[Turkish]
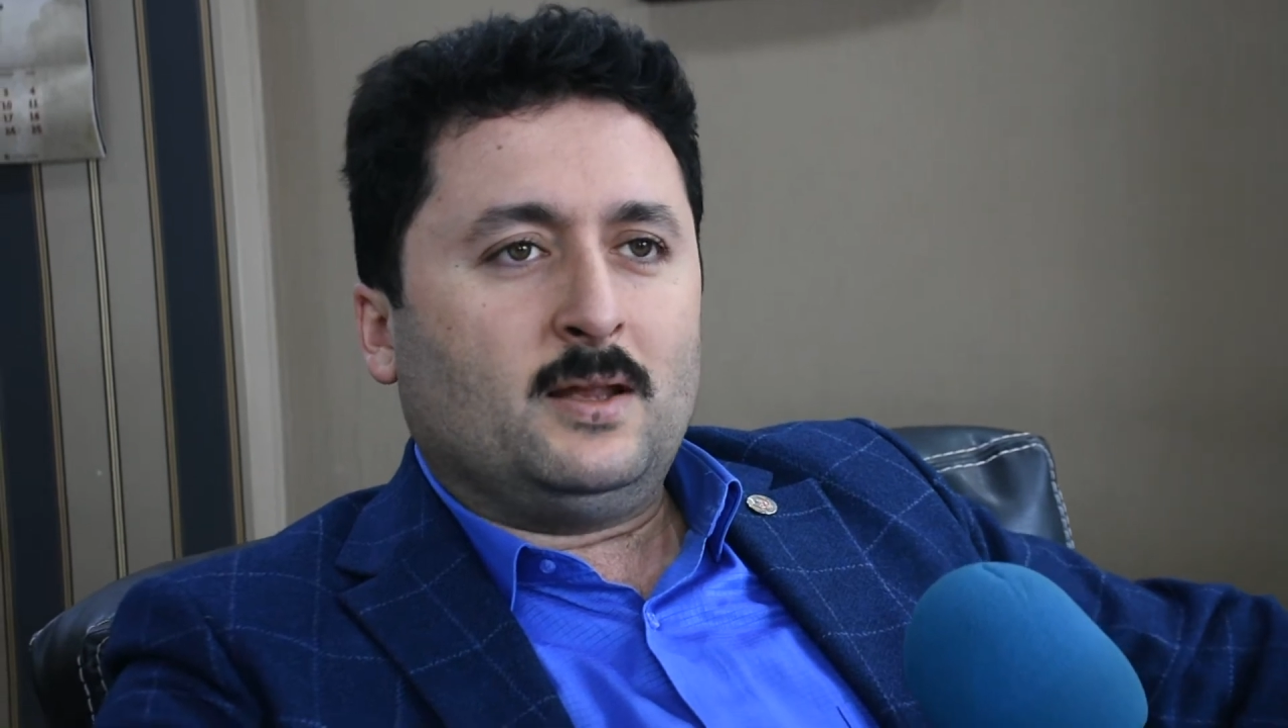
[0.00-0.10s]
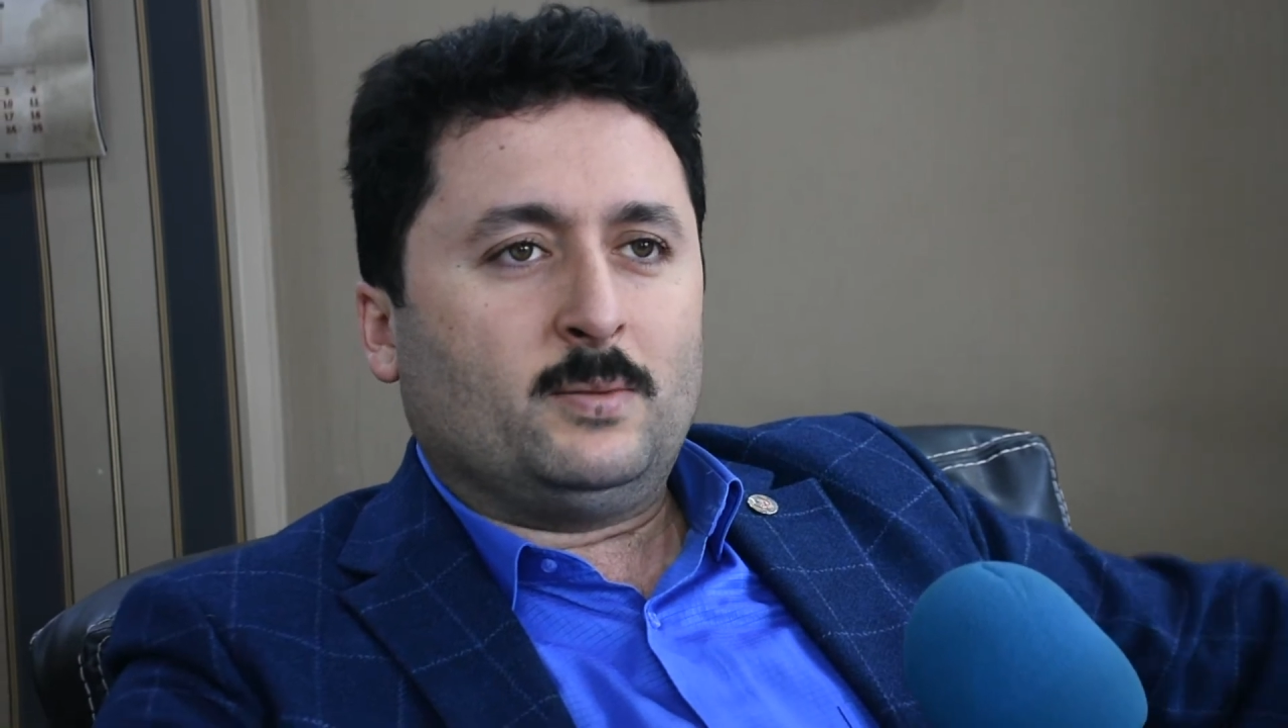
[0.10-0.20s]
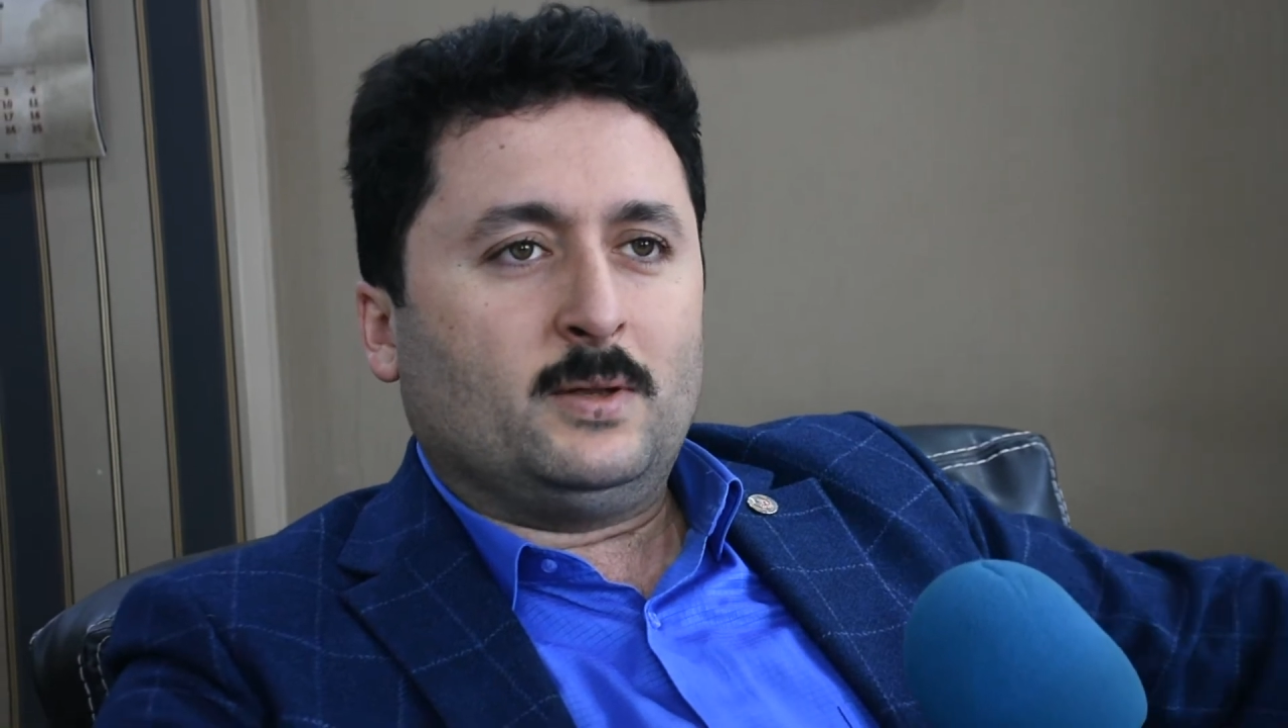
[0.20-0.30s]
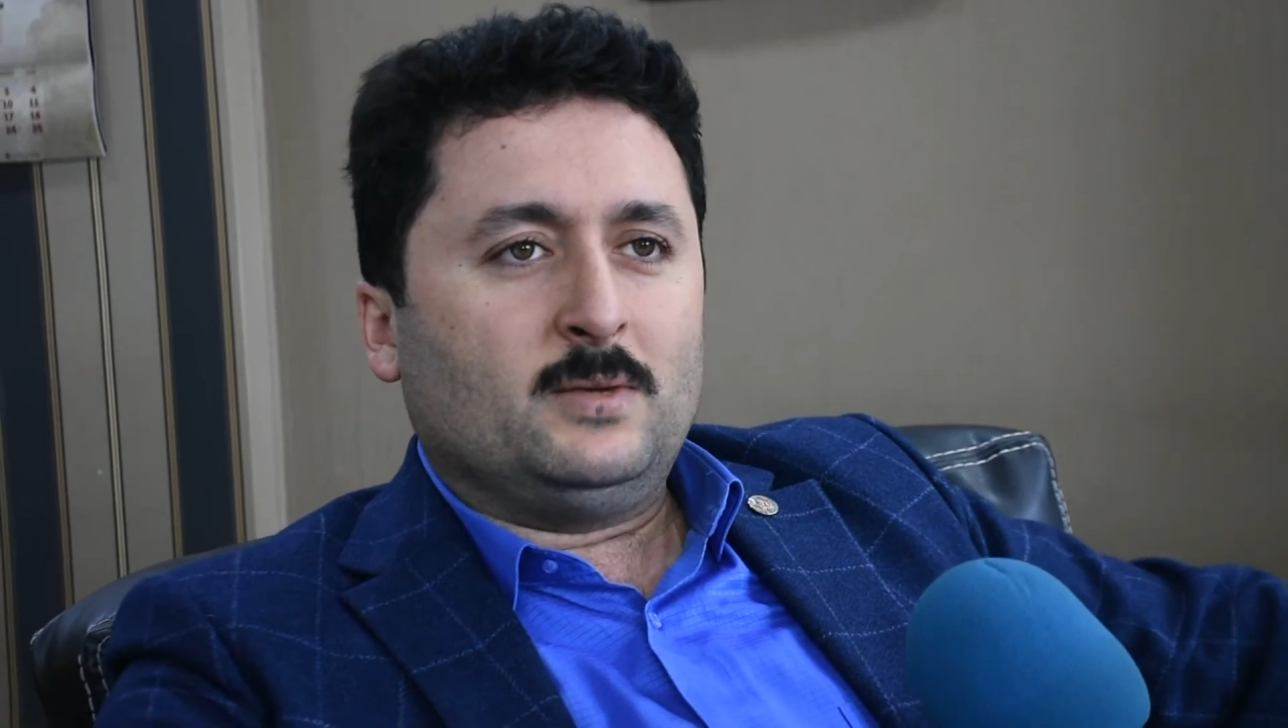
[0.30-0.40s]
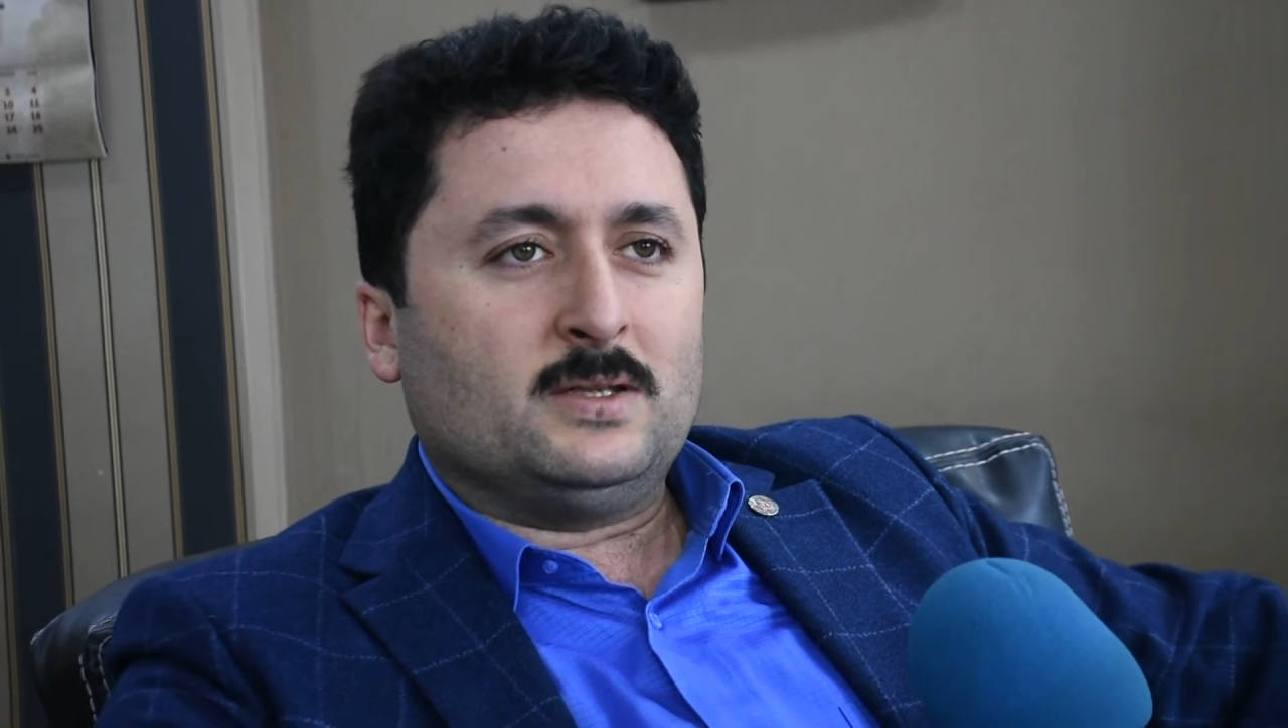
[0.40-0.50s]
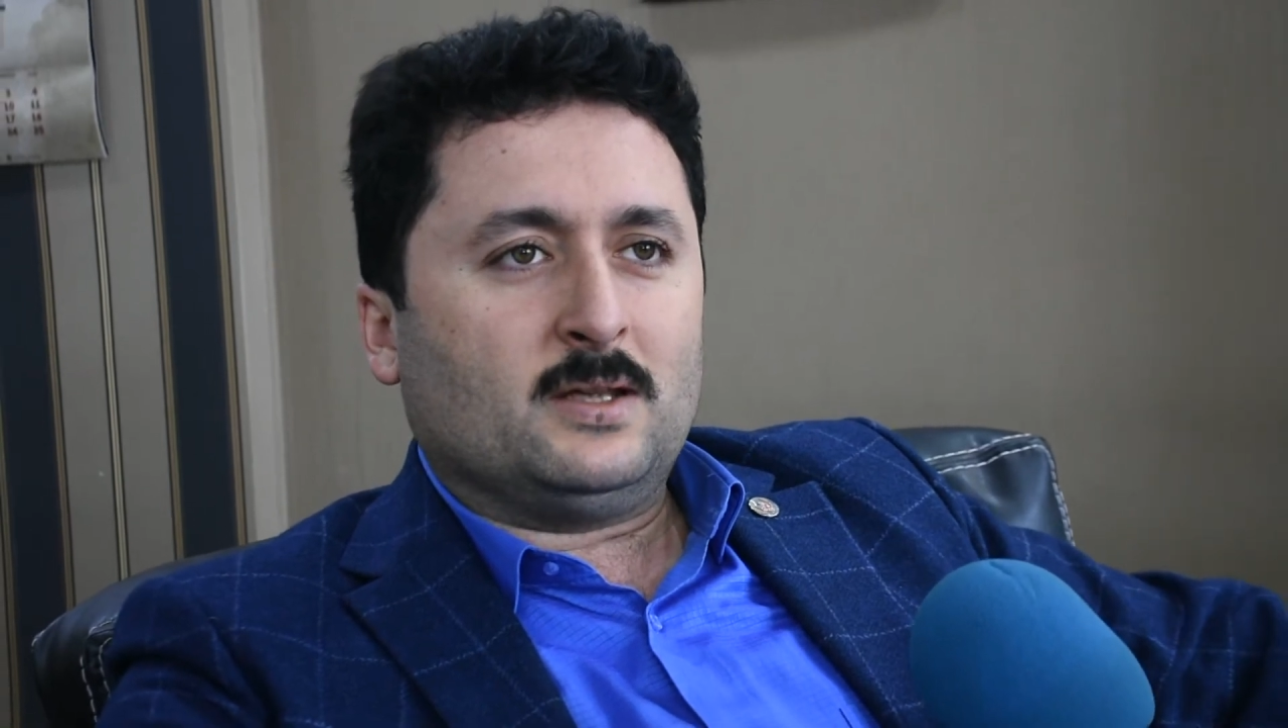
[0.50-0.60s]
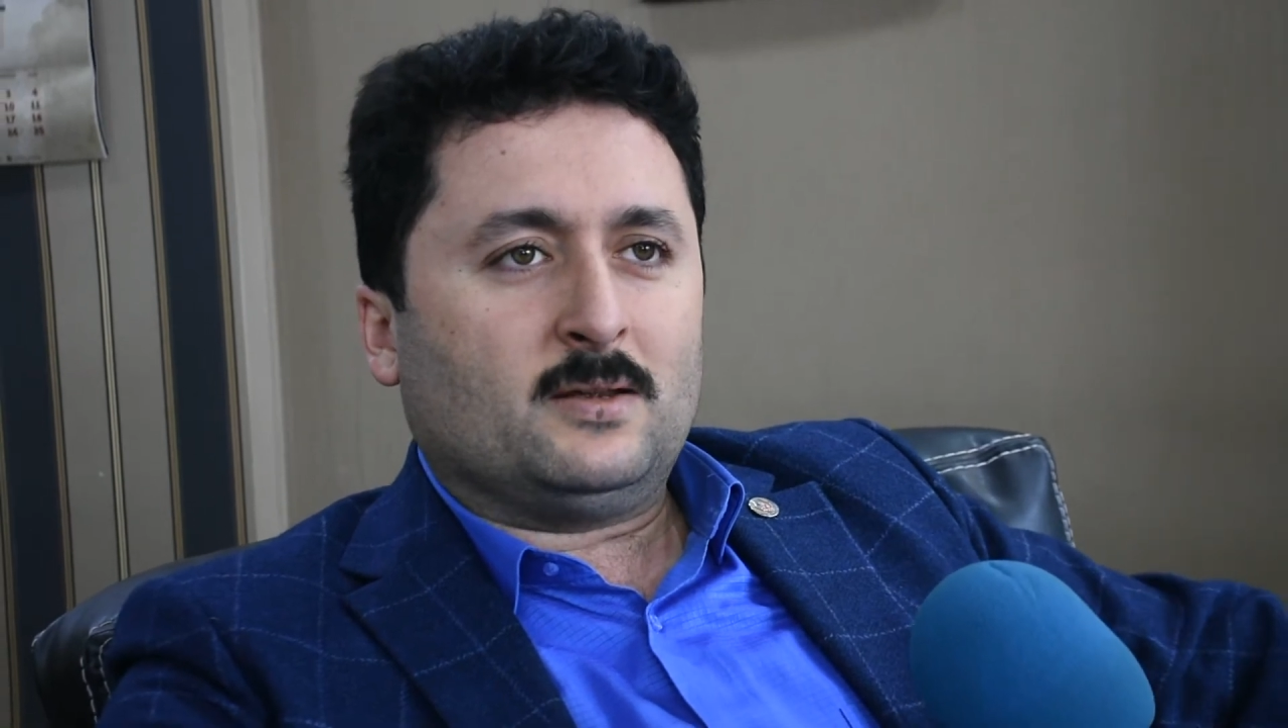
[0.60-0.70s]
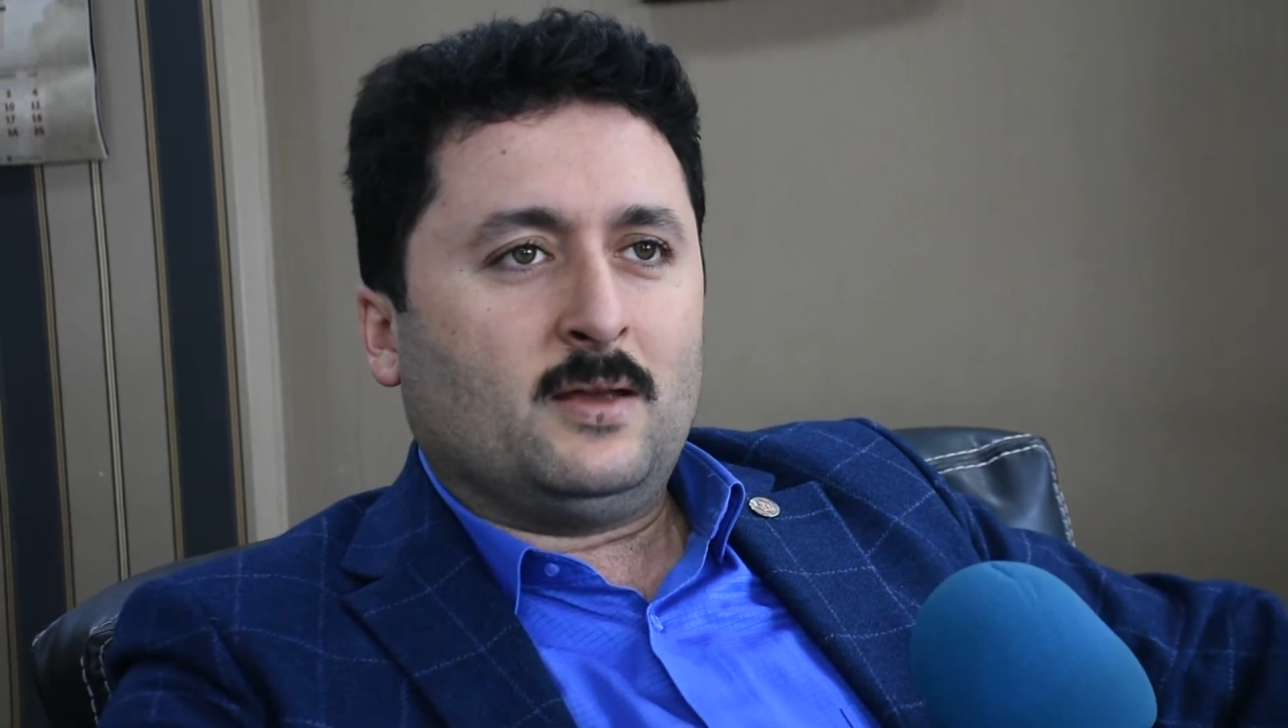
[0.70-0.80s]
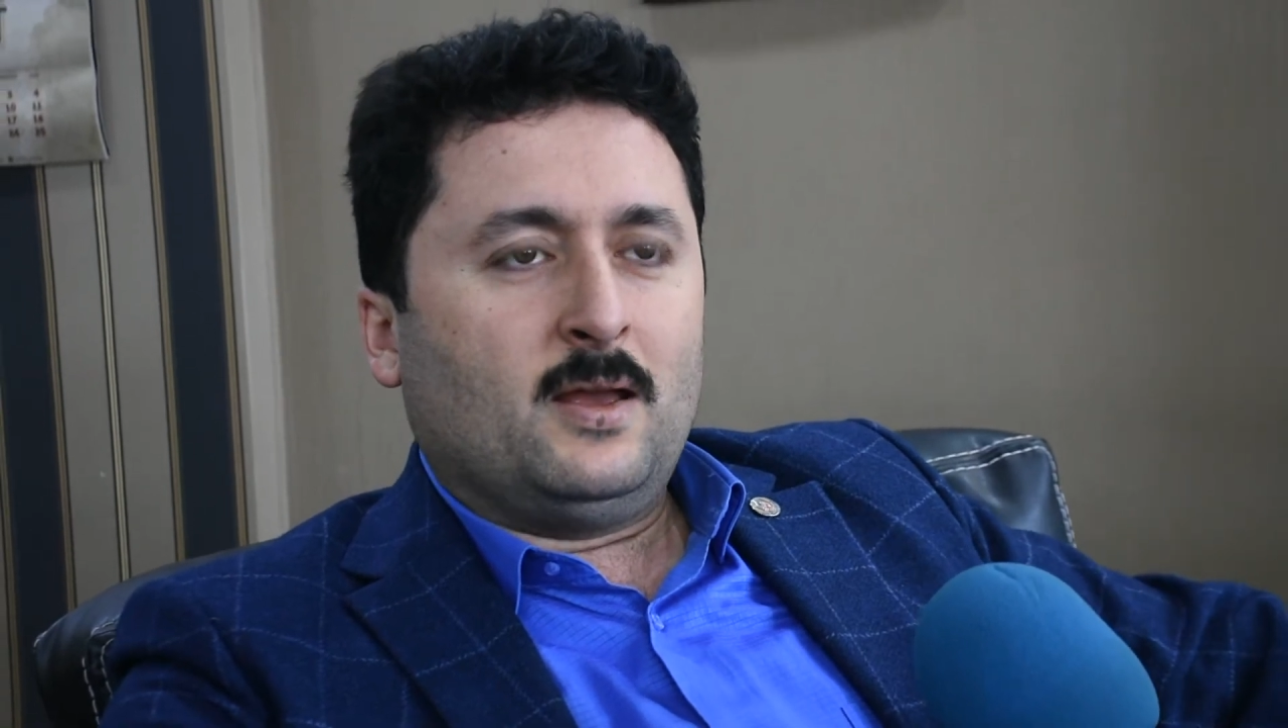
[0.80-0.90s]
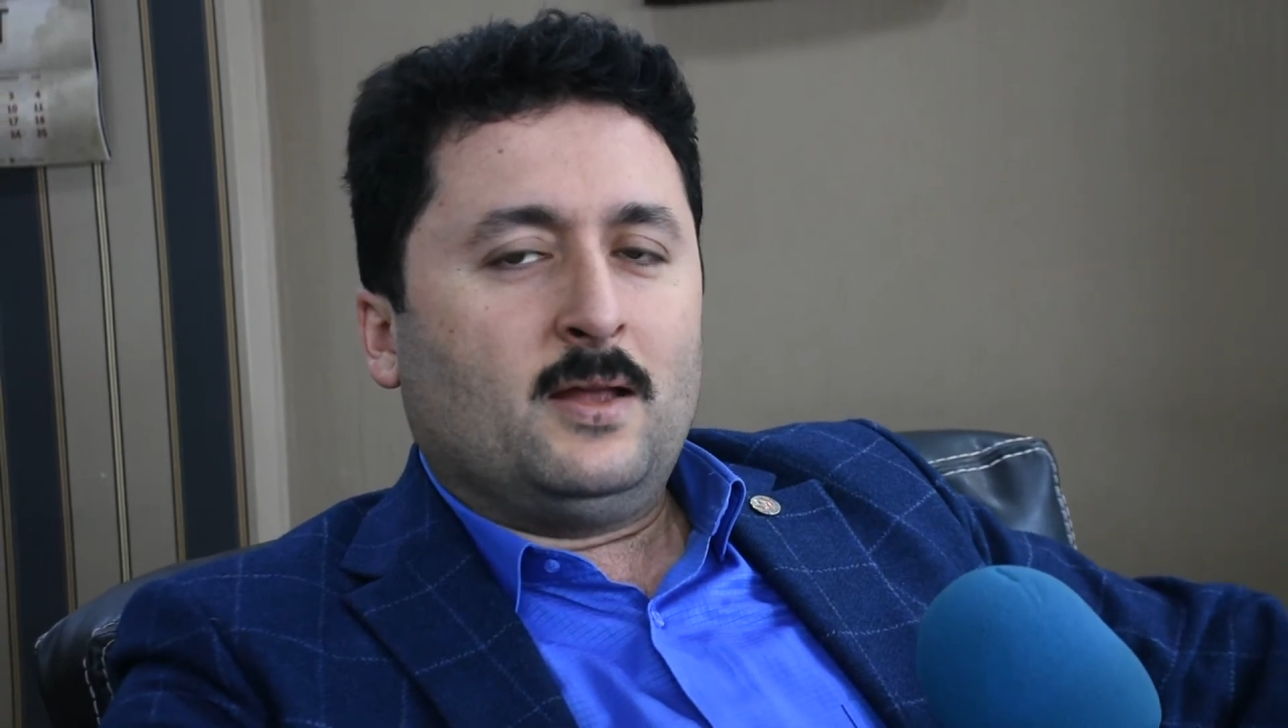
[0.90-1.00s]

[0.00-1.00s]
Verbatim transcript: yapılabilecek